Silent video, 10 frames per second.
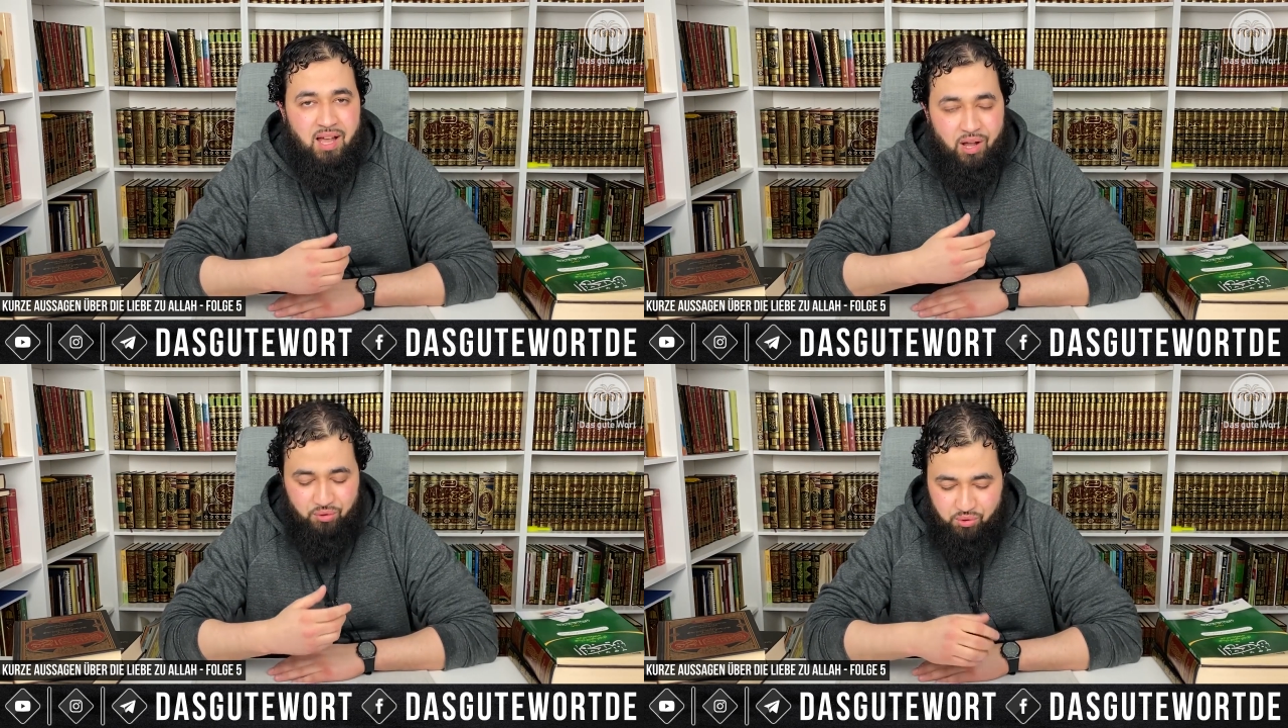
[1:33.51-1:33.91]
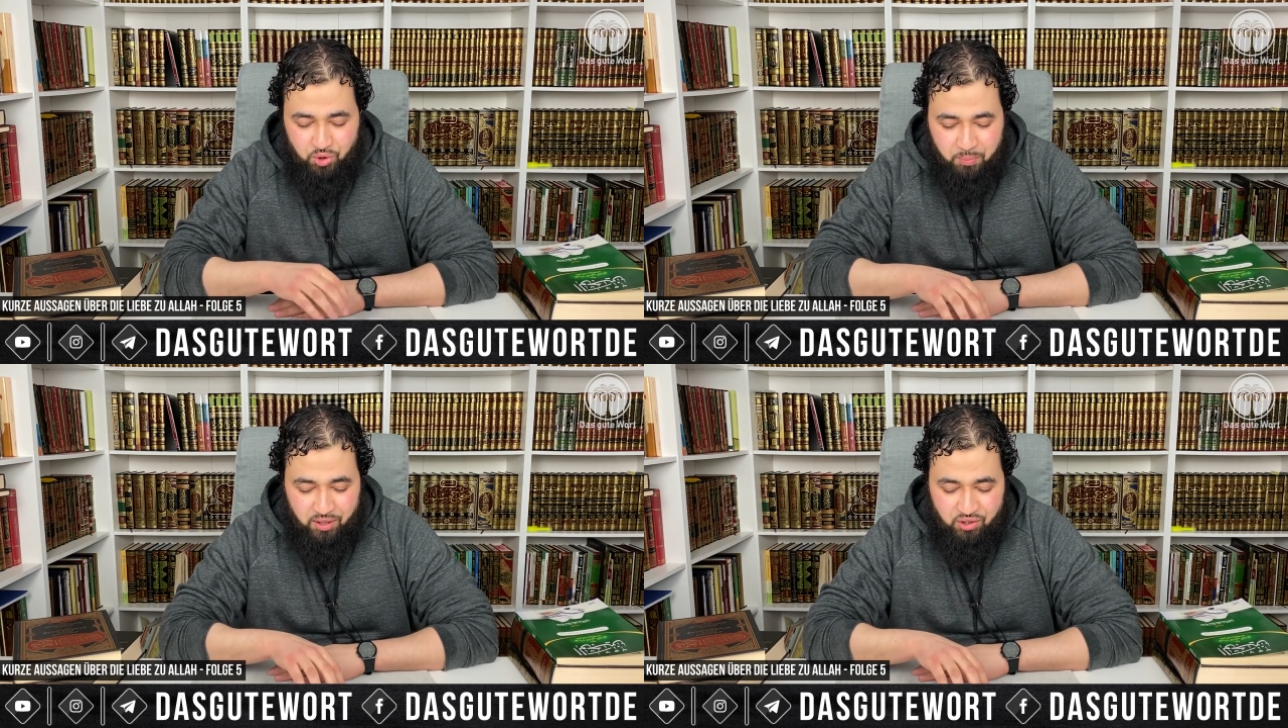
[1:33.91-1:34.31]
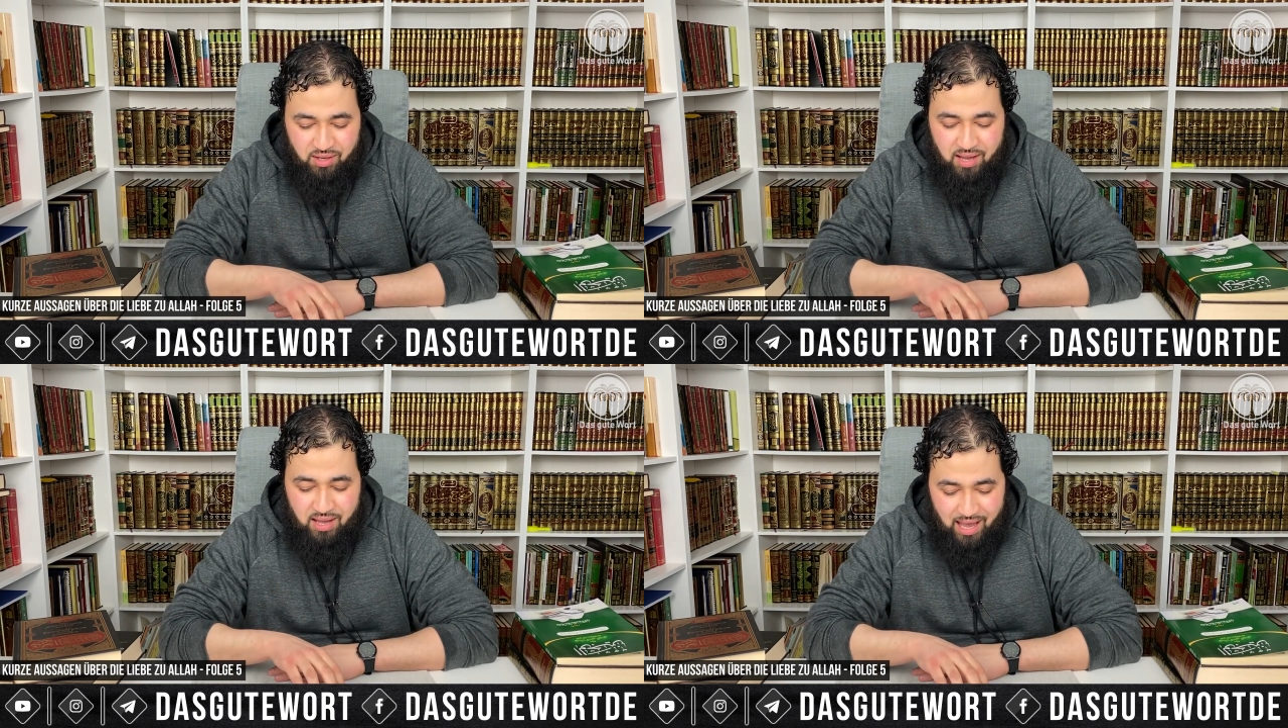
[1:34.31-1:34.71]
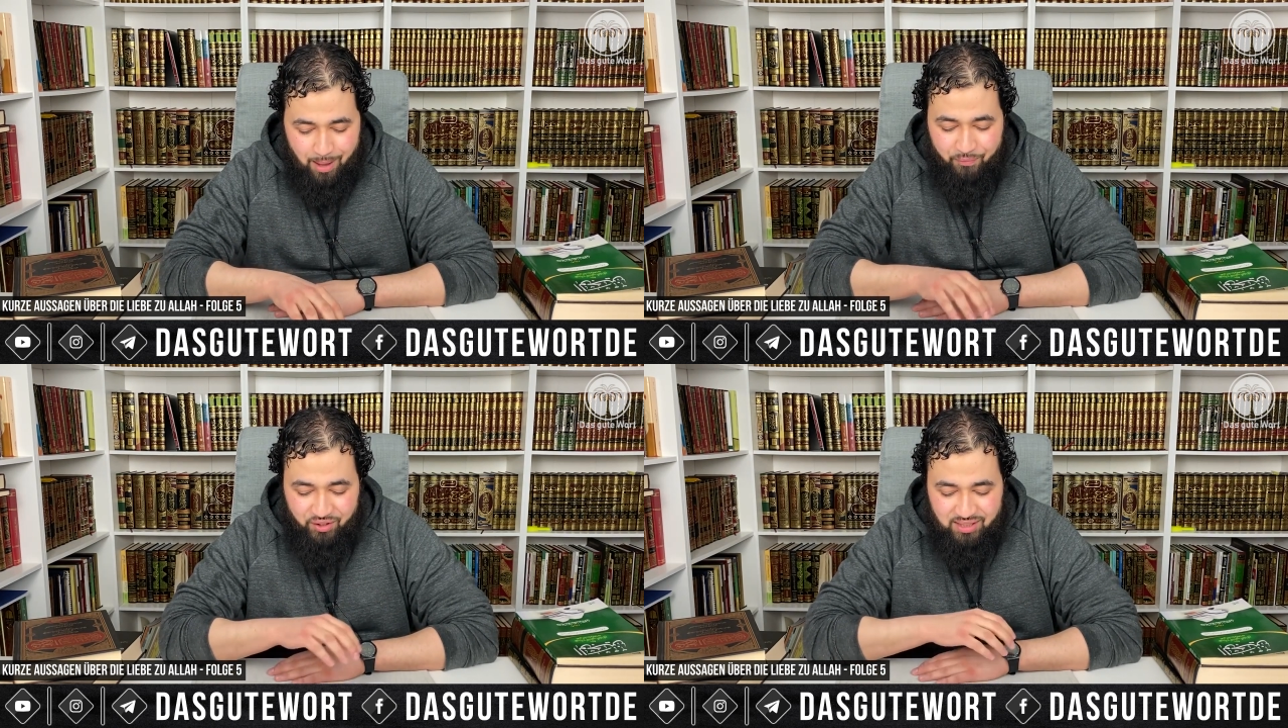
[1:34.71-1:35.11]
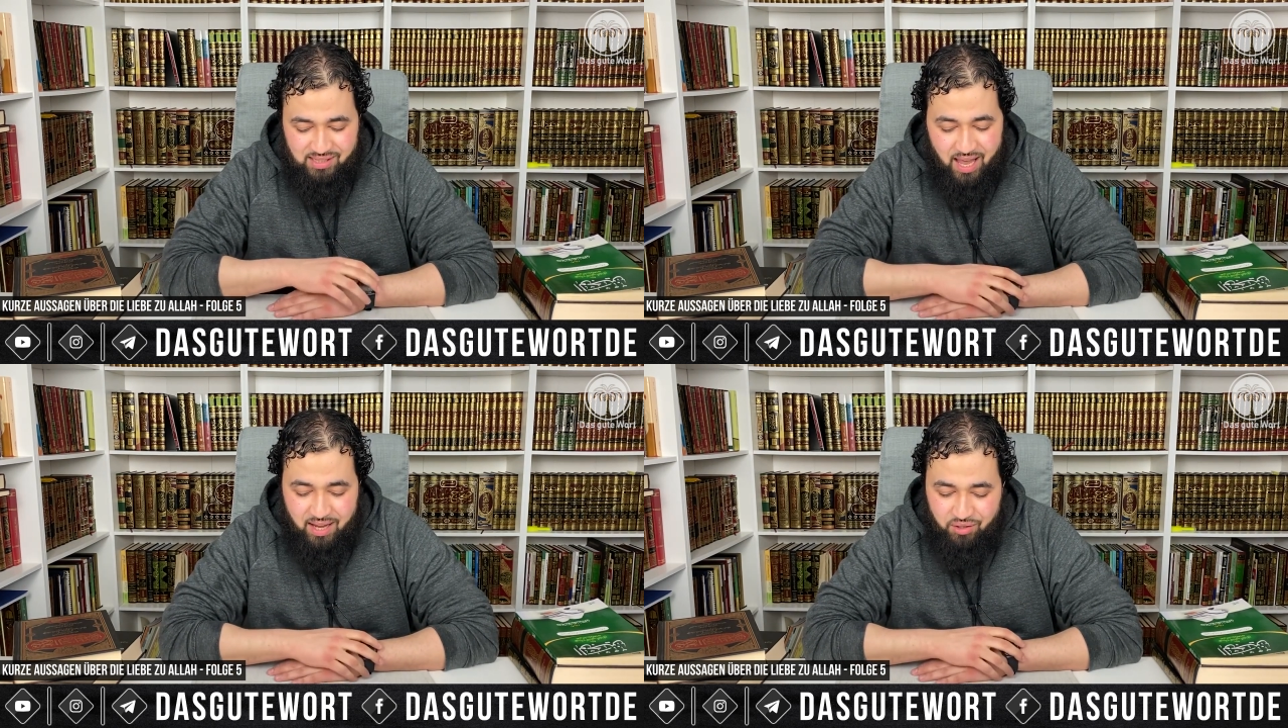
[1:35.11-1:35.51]
auszusprechen, haben wir
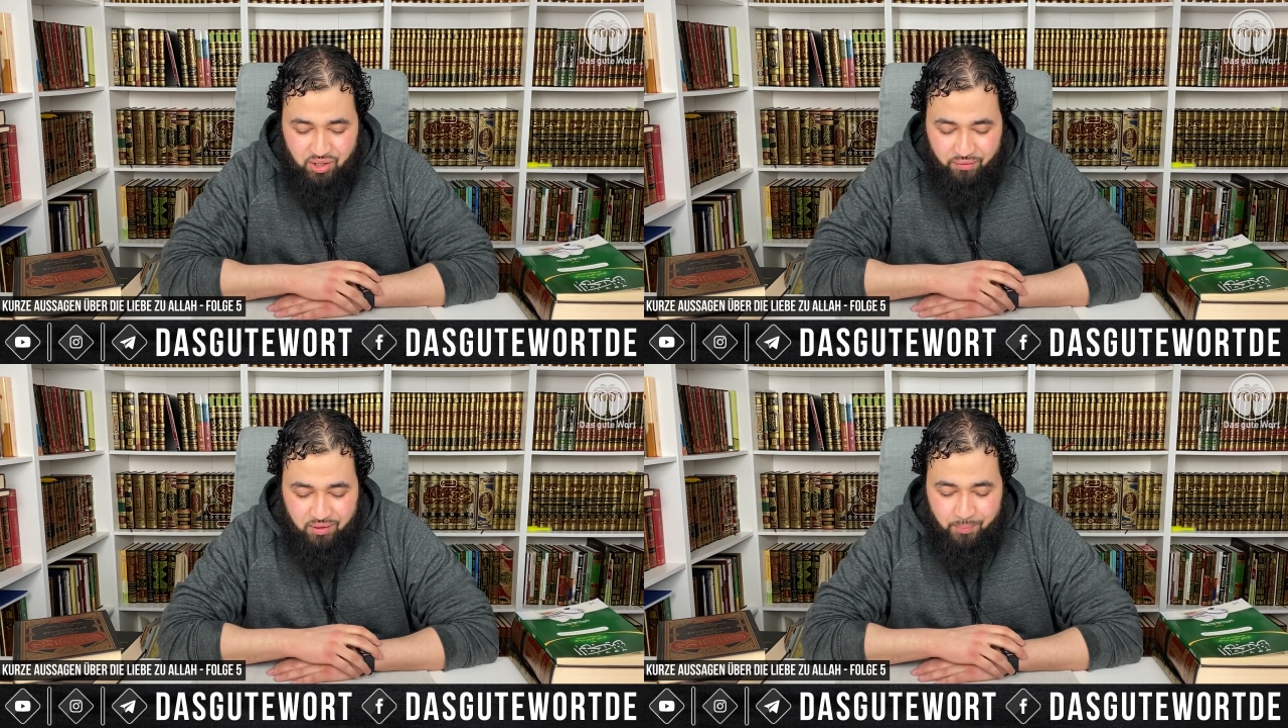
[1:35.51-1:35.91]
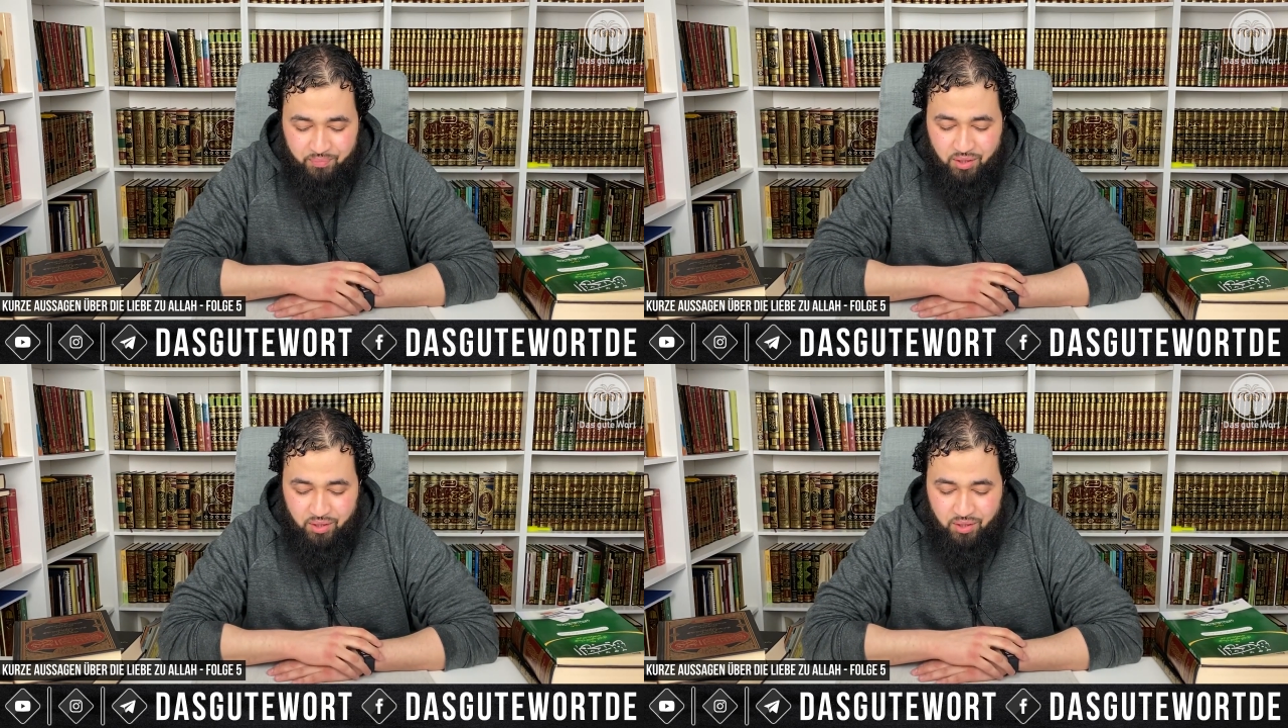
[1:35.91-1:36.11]
diese Eigenschaft.